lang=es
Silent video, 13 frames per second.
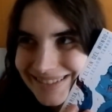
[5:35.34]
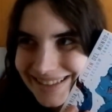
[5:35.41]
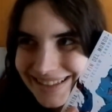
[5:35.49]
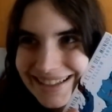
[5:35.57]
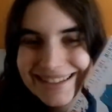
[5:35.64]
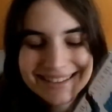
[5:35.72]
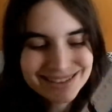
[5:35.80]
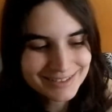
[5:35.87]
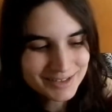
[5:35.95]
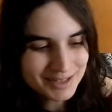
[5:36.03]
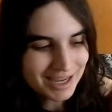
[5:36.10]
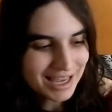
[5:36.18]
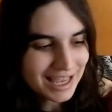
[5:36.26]
me encanta, o
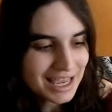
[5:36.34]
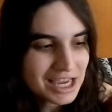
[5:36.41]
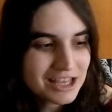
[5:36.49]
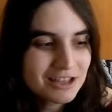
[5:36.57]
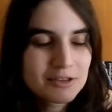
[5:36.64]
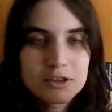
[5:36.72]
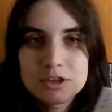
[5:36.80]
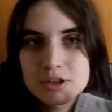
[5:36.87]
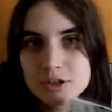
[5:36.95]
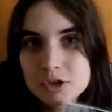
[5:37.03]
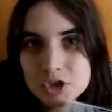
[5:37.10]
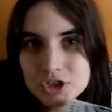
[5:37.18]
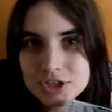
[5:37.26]
sea,
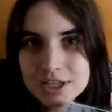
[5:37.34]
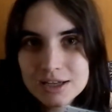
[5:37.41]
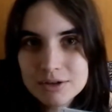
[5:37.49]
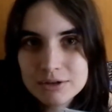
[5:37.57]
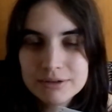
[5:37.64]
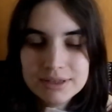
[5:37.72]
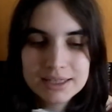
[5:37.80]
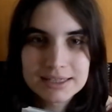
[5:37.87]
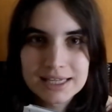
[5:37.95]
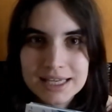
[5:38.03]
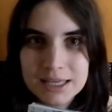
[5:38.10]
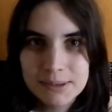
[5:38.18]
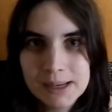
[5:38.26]
no sé
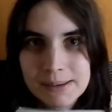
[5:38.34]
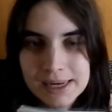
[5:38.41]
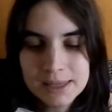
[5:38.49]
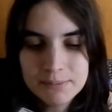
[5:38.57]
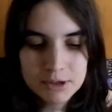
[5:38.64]
de qué va, ¿vale?